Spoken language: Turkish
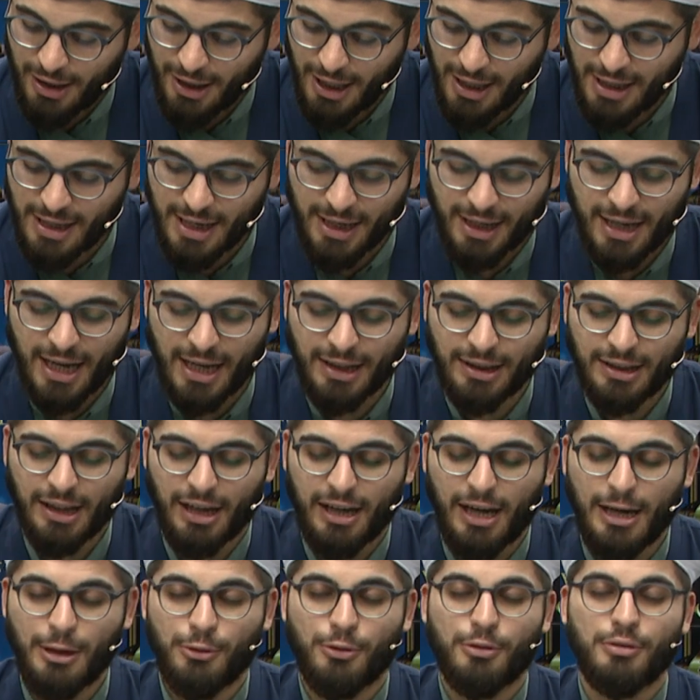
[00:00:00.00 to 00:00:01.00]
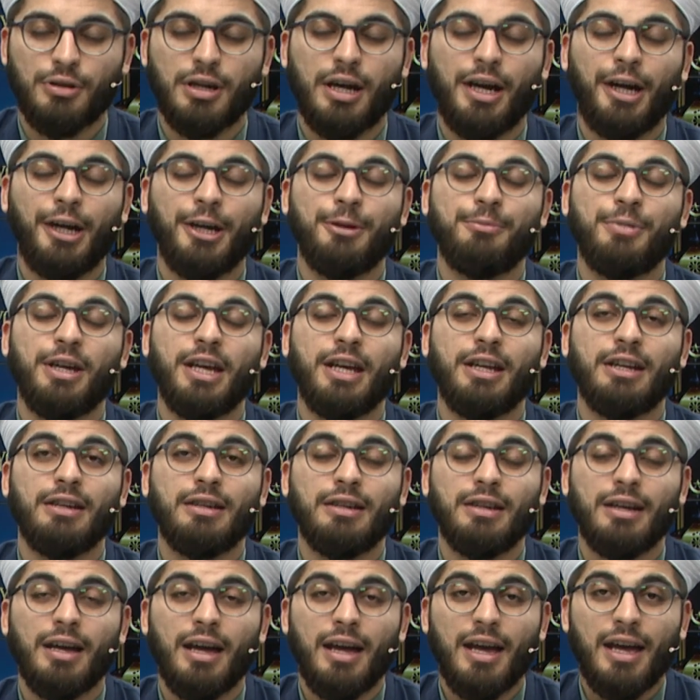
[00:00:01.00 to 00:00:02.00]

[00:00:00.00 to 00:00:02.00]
İnneke ente hayrur rahimin.